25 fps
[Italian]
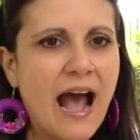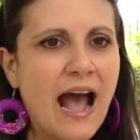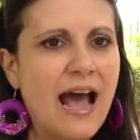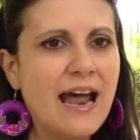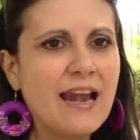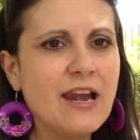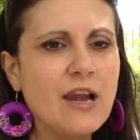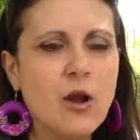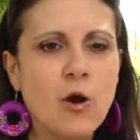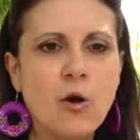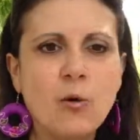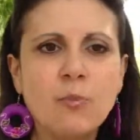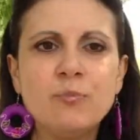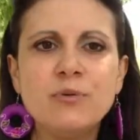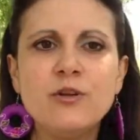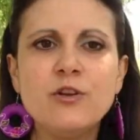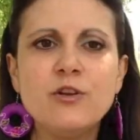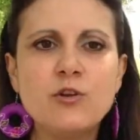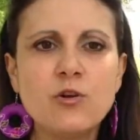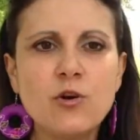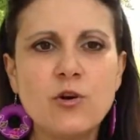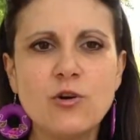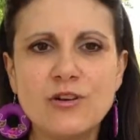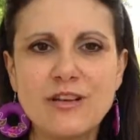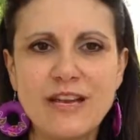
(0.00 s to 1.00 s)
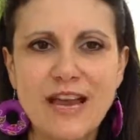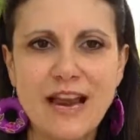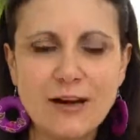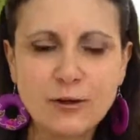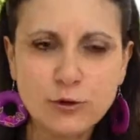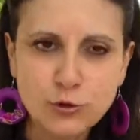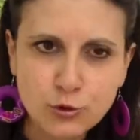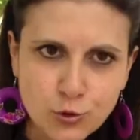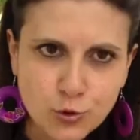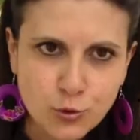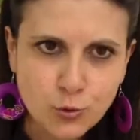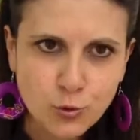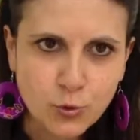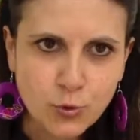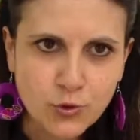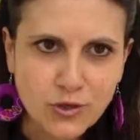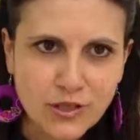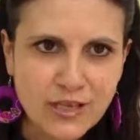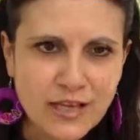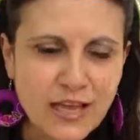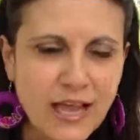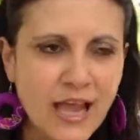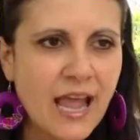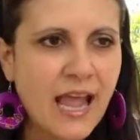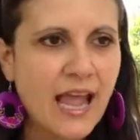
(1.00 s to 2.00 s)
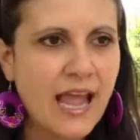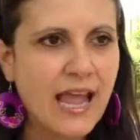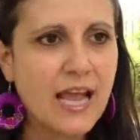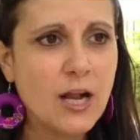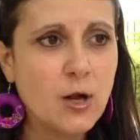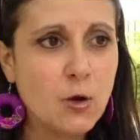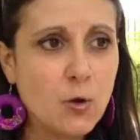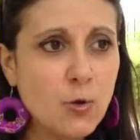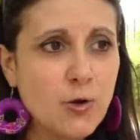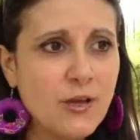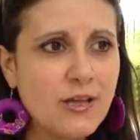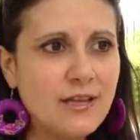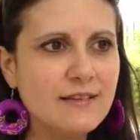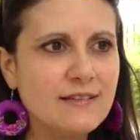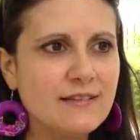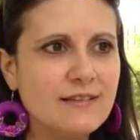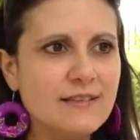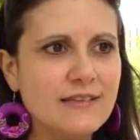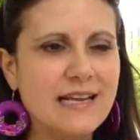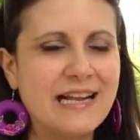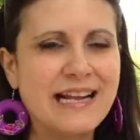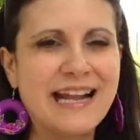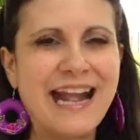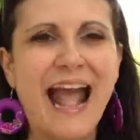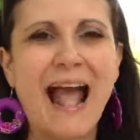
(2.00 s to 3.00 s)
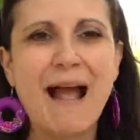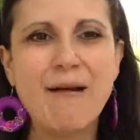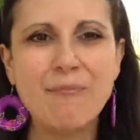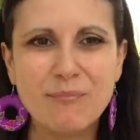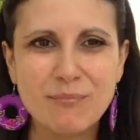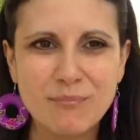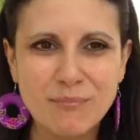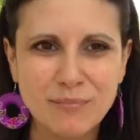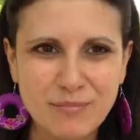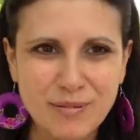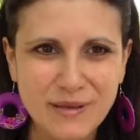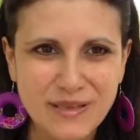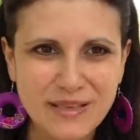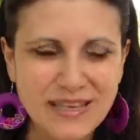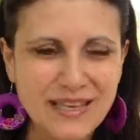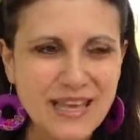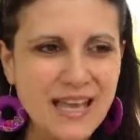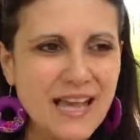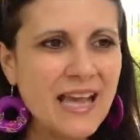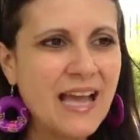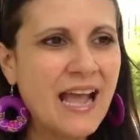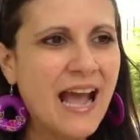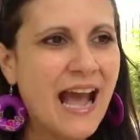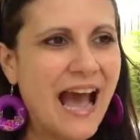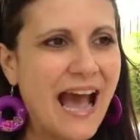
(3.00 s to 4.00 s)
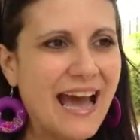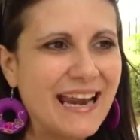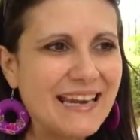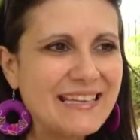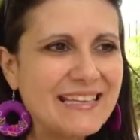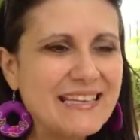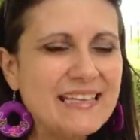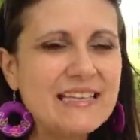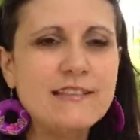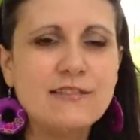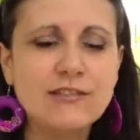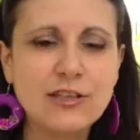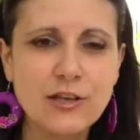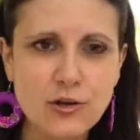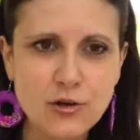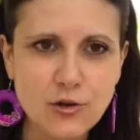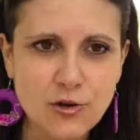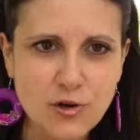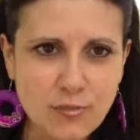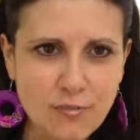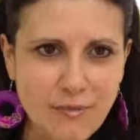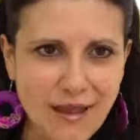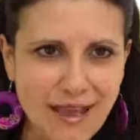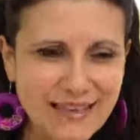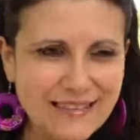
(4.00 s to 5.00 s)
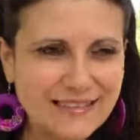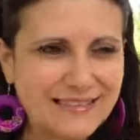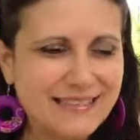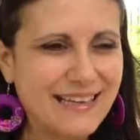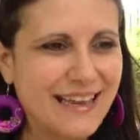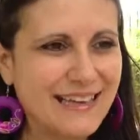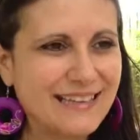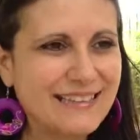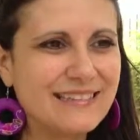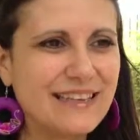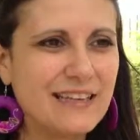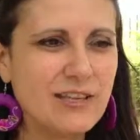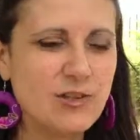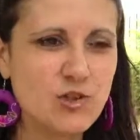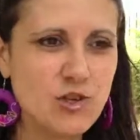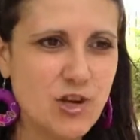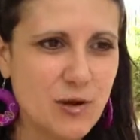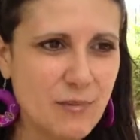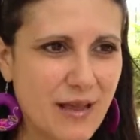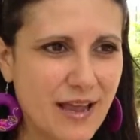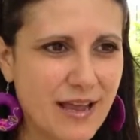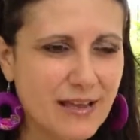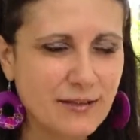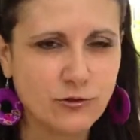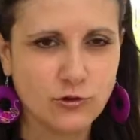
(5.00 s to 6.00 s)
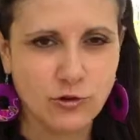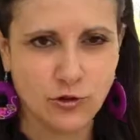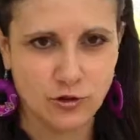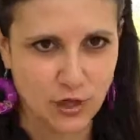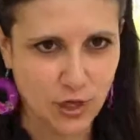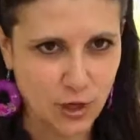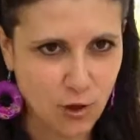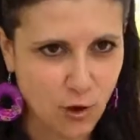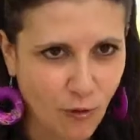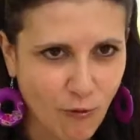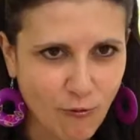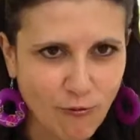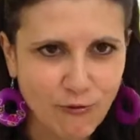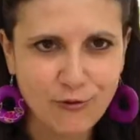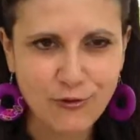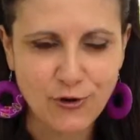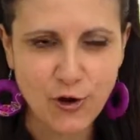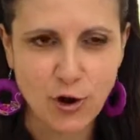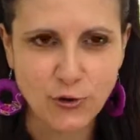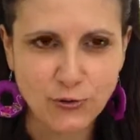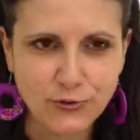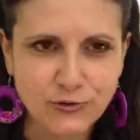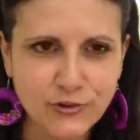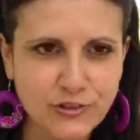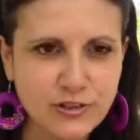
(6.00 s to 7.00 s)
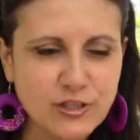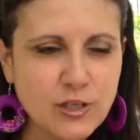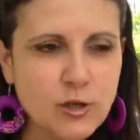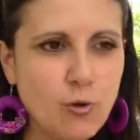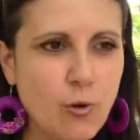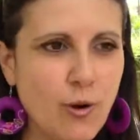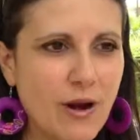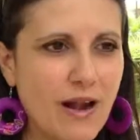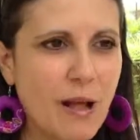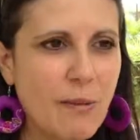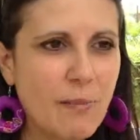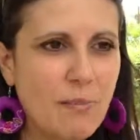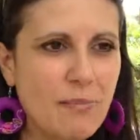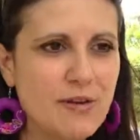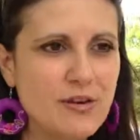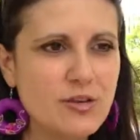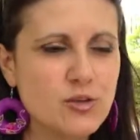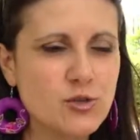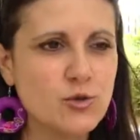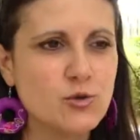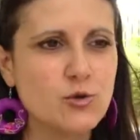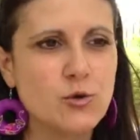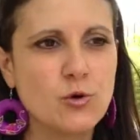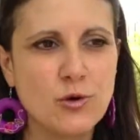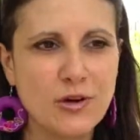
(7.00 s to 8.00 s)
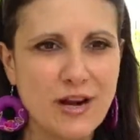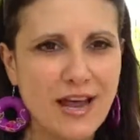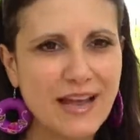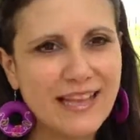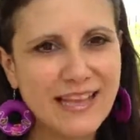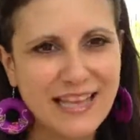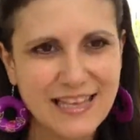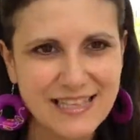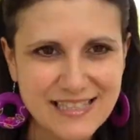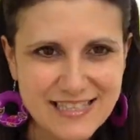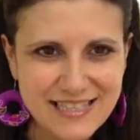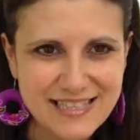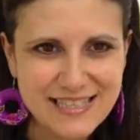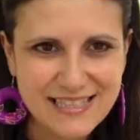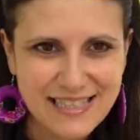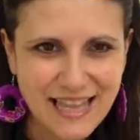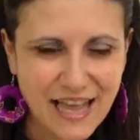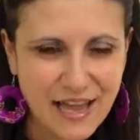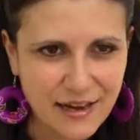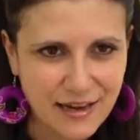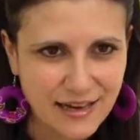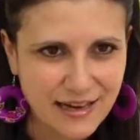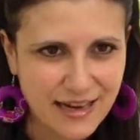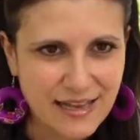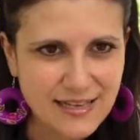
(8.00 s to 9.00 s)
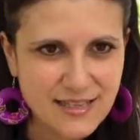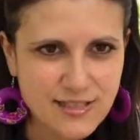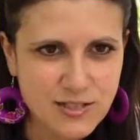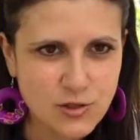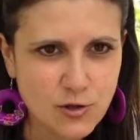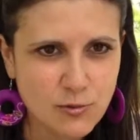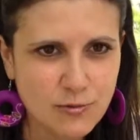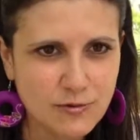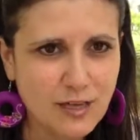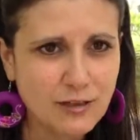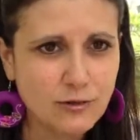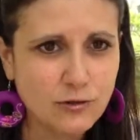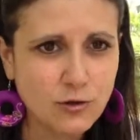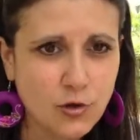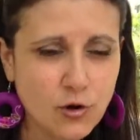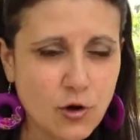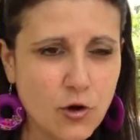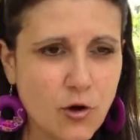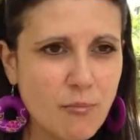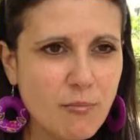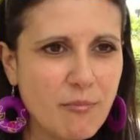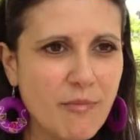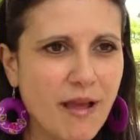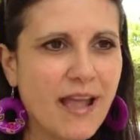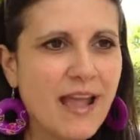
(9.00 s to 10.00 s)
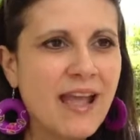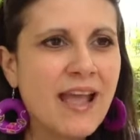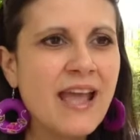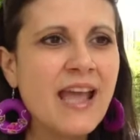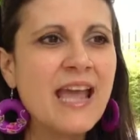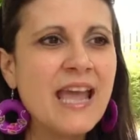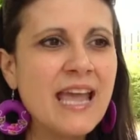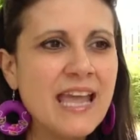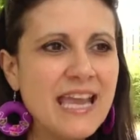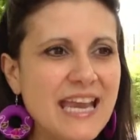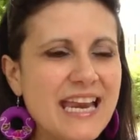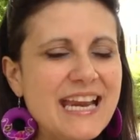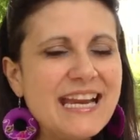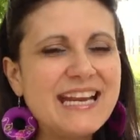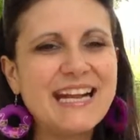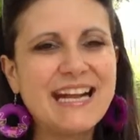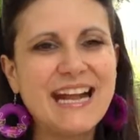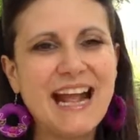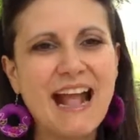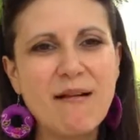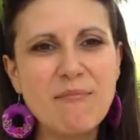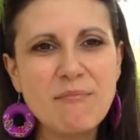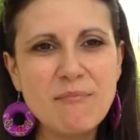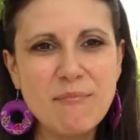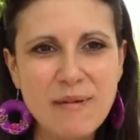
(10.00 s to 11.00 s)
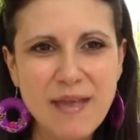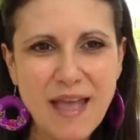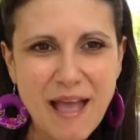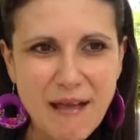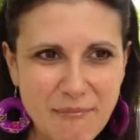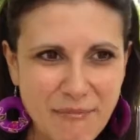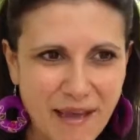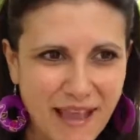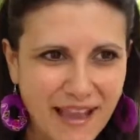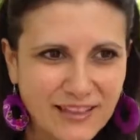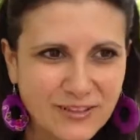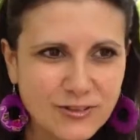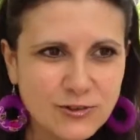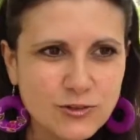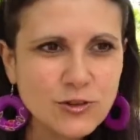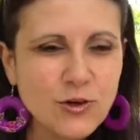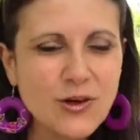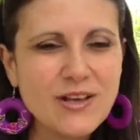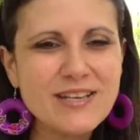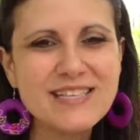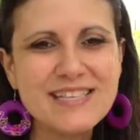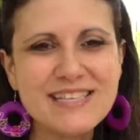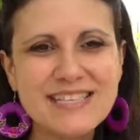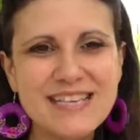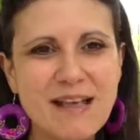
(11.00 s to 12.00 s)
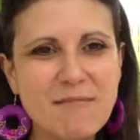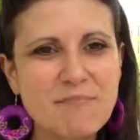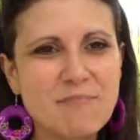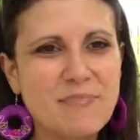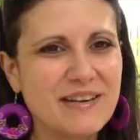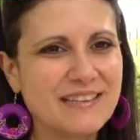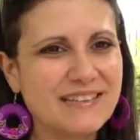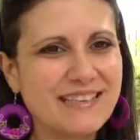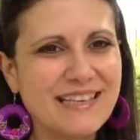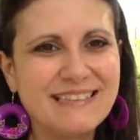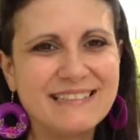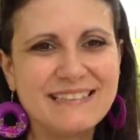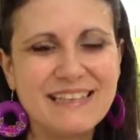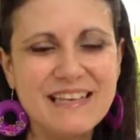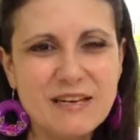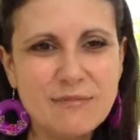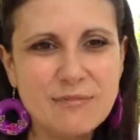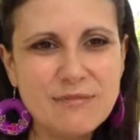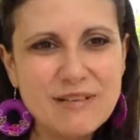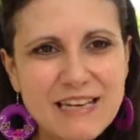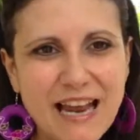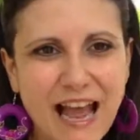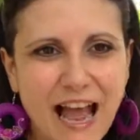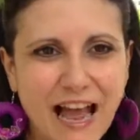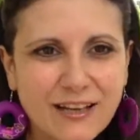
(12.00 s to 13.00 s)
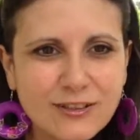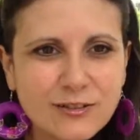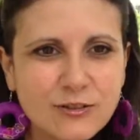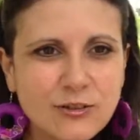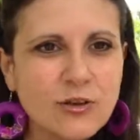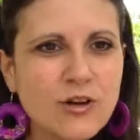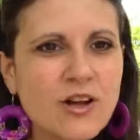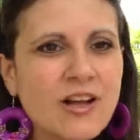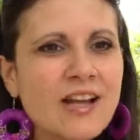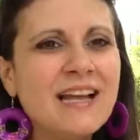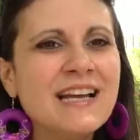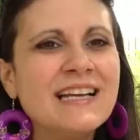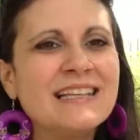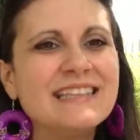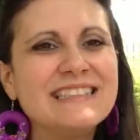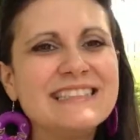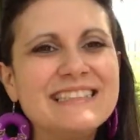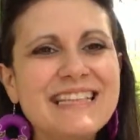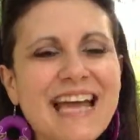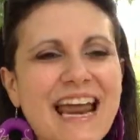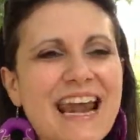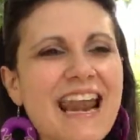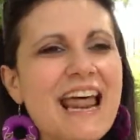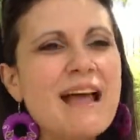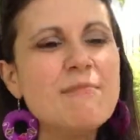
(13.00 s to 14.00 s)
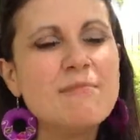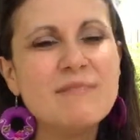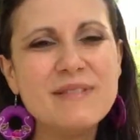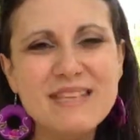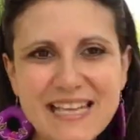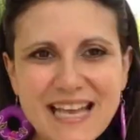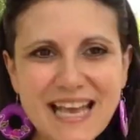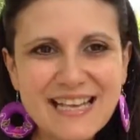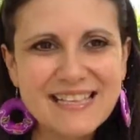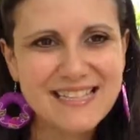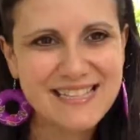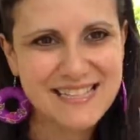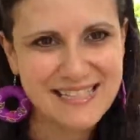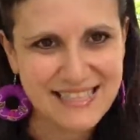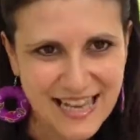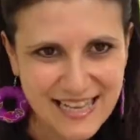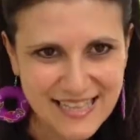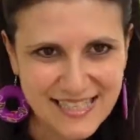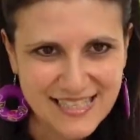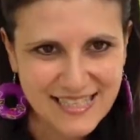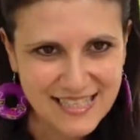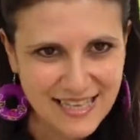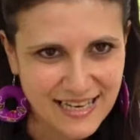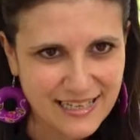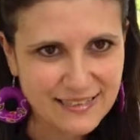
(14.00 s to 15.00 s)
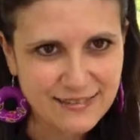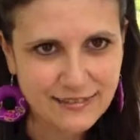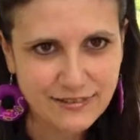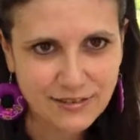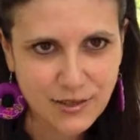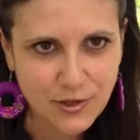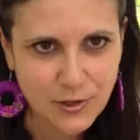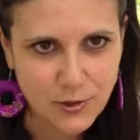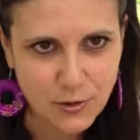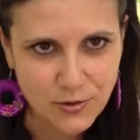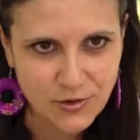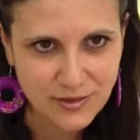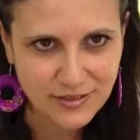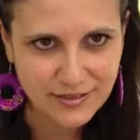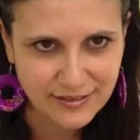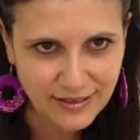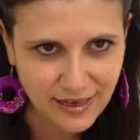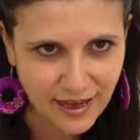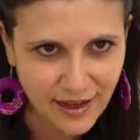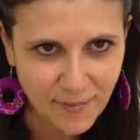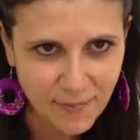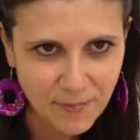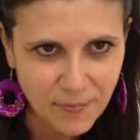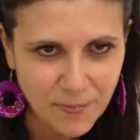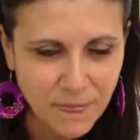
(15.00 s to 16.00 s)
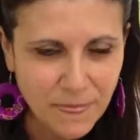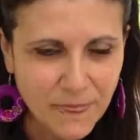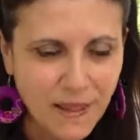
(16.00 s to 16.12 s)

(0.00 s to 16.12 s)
alle opinioni altrui e quindi cambi interiormente atteggiamento nei confronti di quella persona che si sta relazionando con me, il cambiamento è sempre determinato dalla mia stessa interiorità.